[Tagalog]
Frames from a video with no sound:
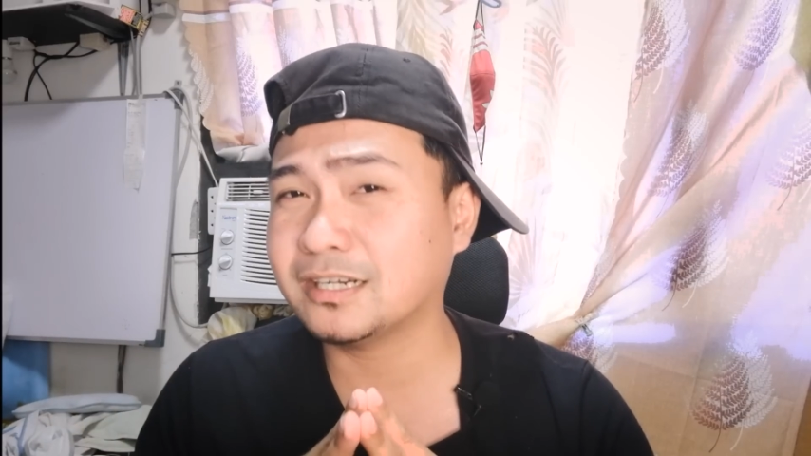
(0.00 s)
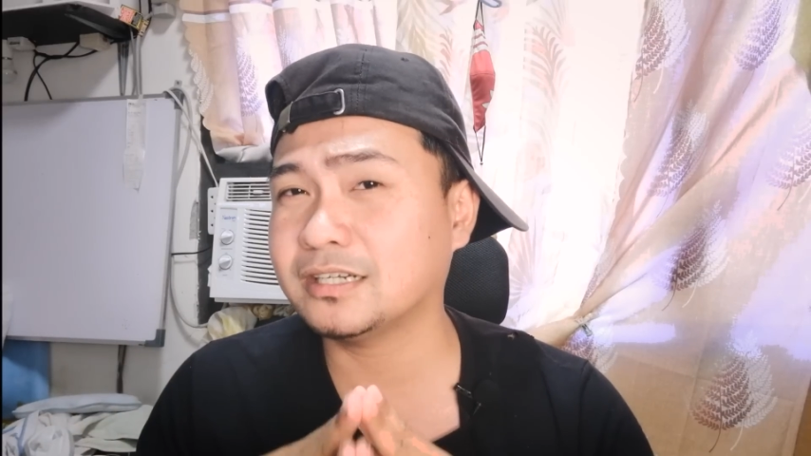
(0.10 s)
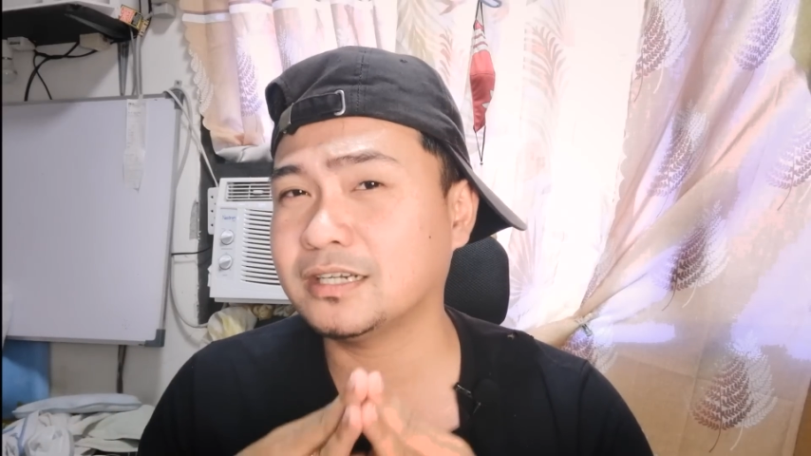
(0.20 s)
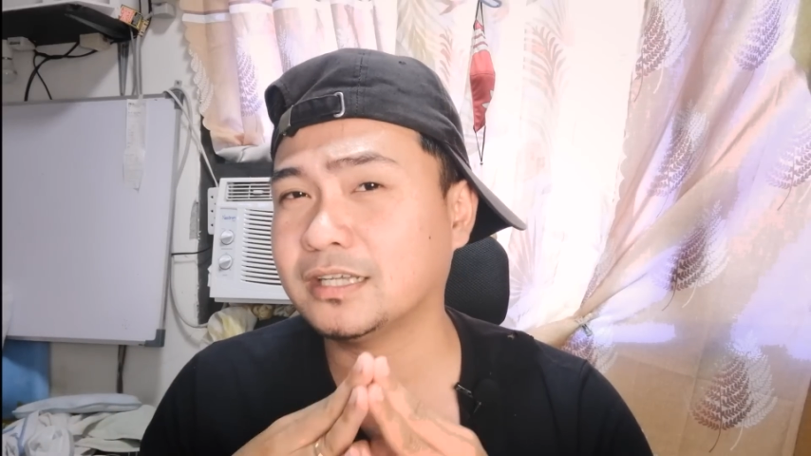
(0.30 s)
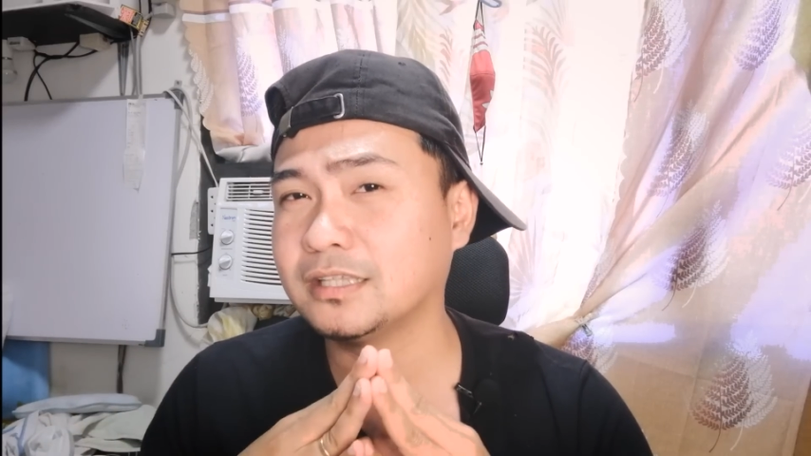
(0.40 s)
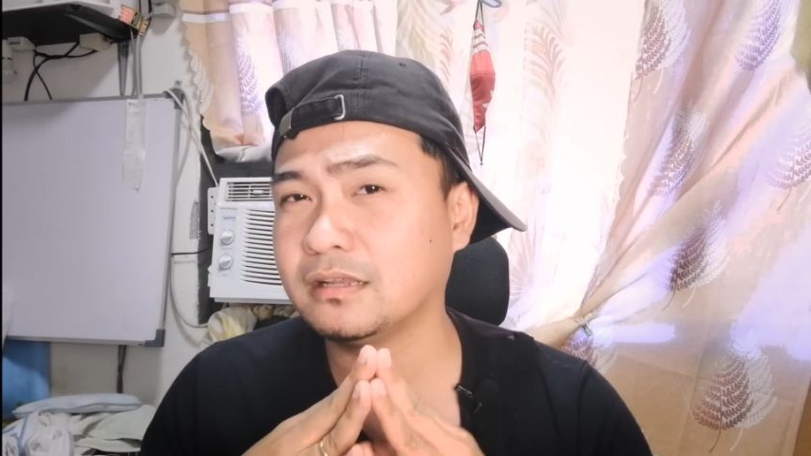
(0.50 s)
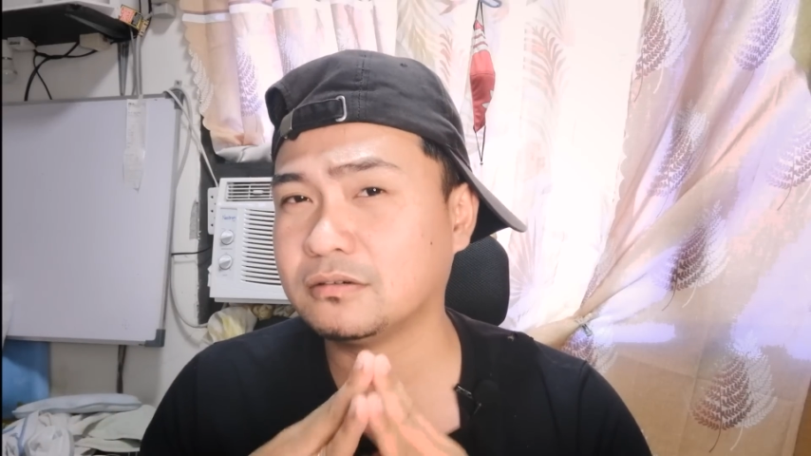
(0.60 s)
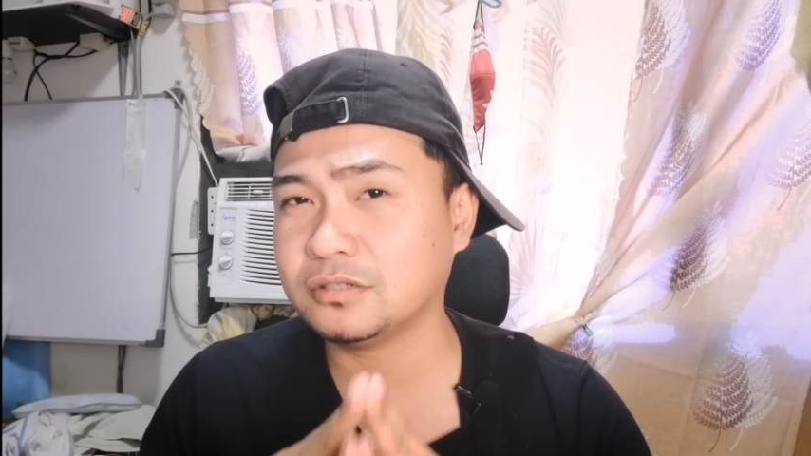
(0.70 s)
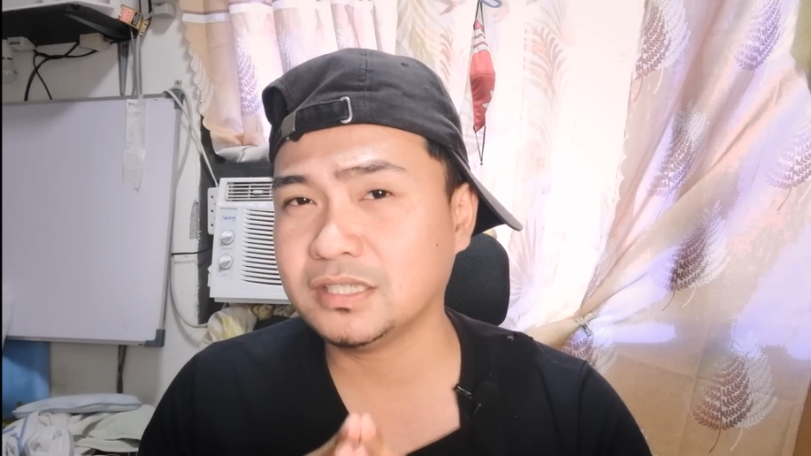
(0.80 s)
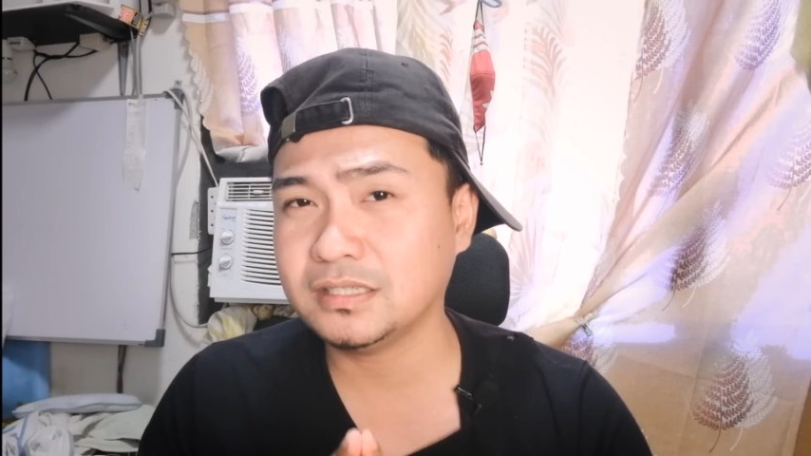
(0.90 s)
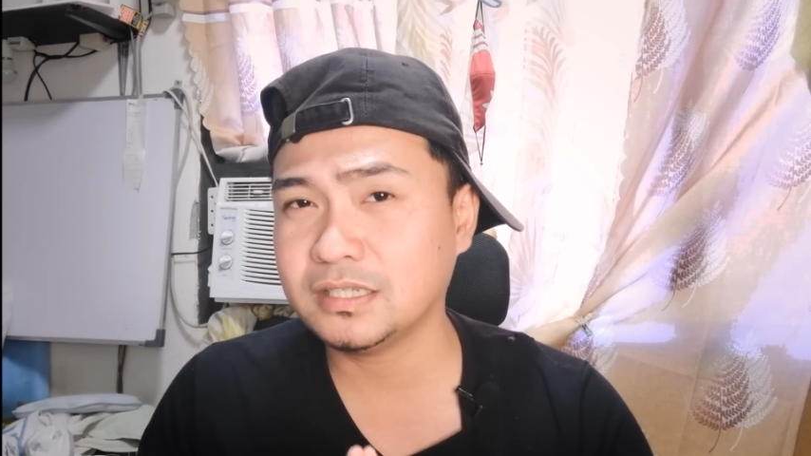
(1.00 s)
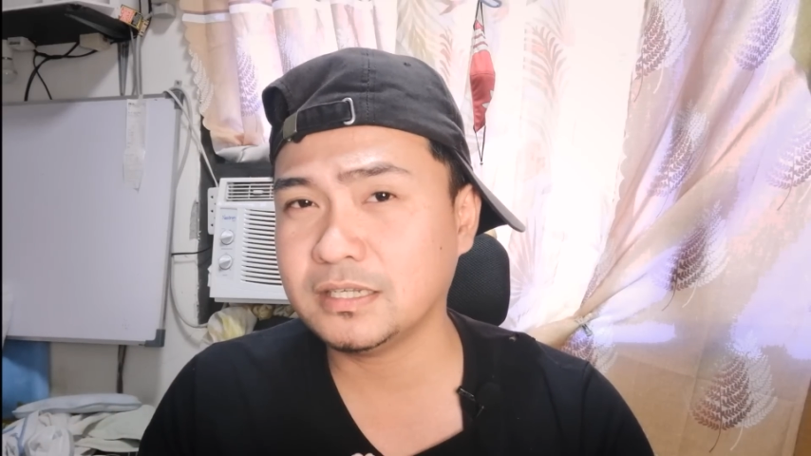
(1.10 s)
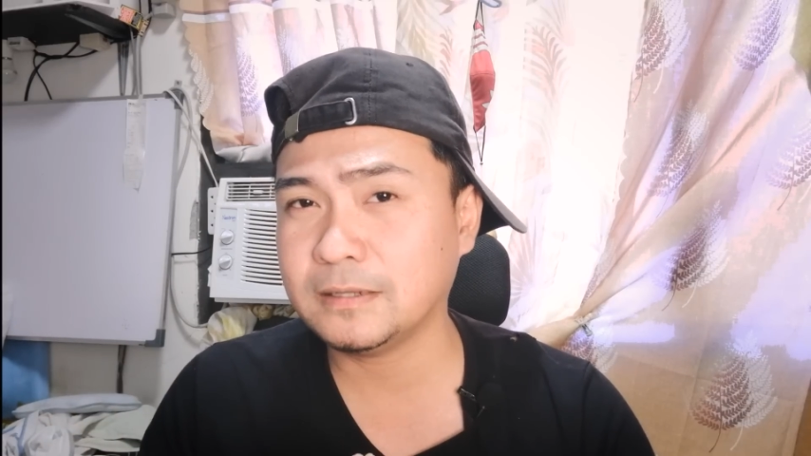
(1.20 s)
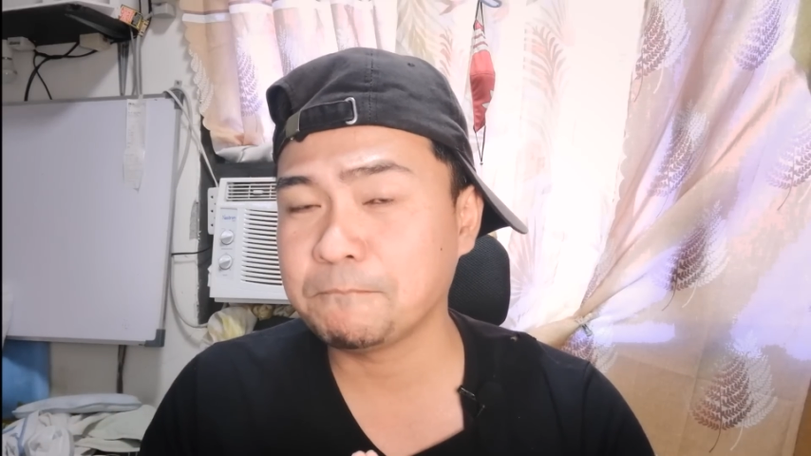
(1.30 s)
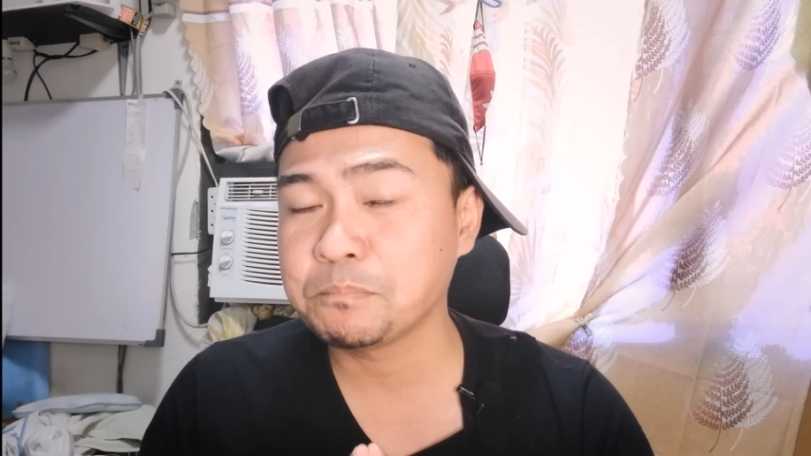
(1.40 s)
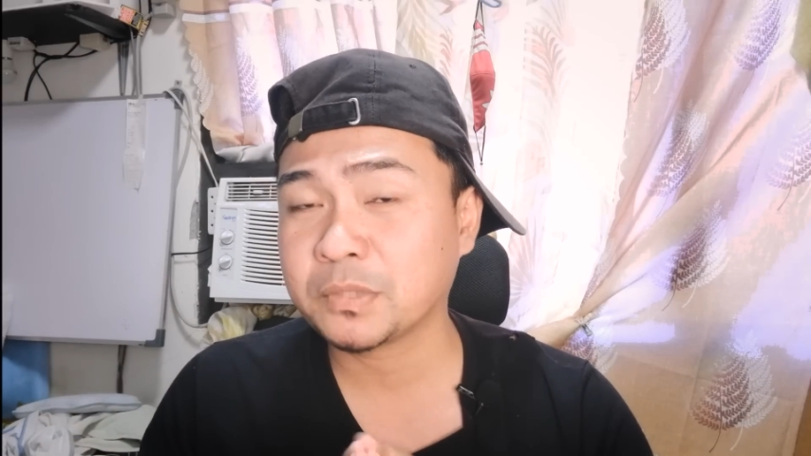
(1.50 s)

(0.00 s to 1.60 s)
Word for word: card natin or hindi